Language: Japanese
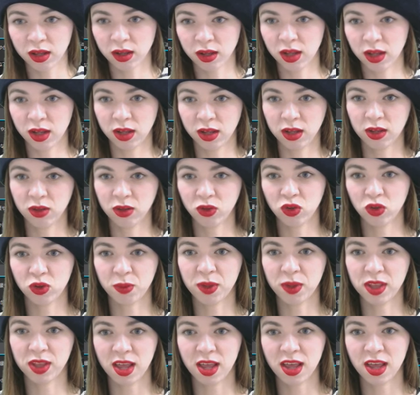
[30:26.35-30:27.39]
はちょっと
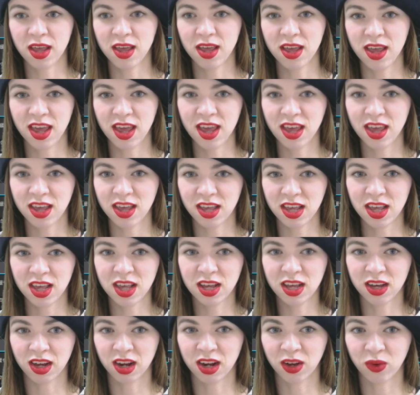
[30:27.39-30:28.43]
待ってえい
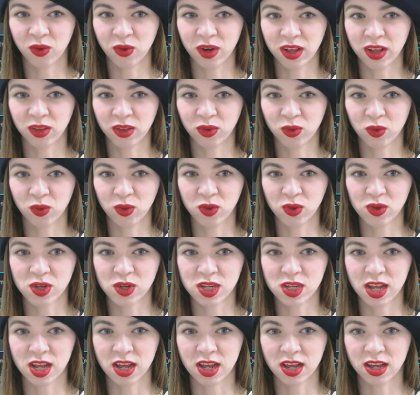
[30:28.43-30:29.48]
いかなこれ購入し
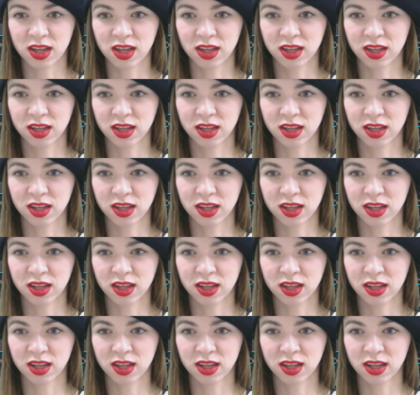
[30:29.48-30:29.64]
て